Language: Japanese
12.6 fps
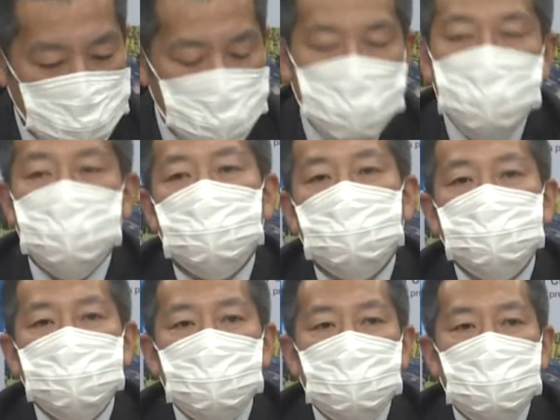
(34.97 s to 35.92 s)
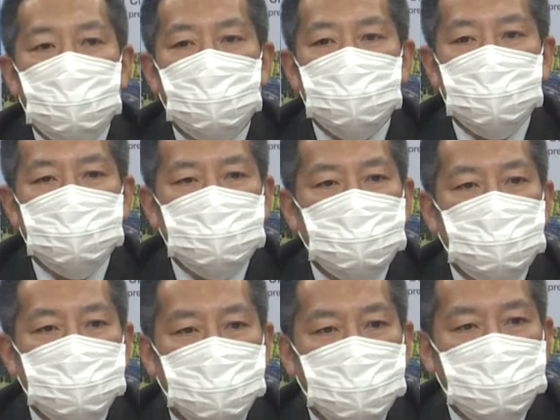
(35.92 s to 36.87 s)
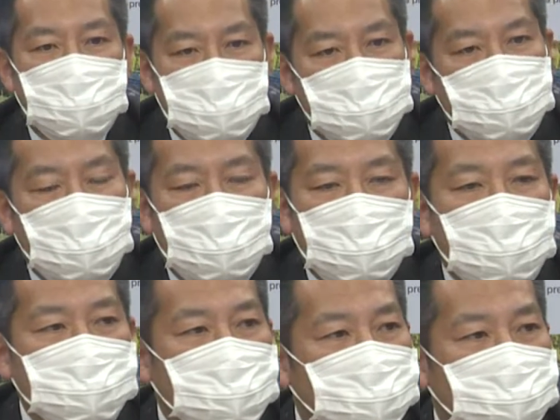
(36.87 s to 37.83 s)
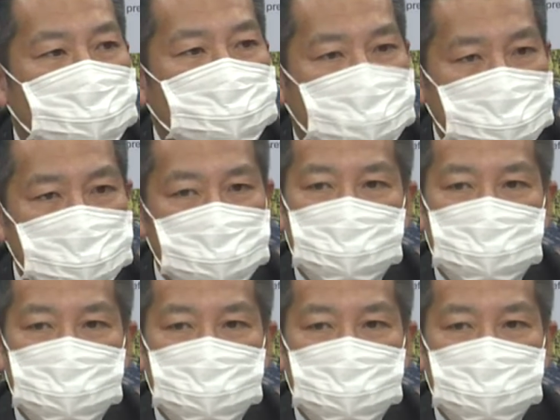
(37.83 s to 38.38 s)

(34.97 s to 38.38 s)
これも本当にさまざまなところでまだまだ感染症対策、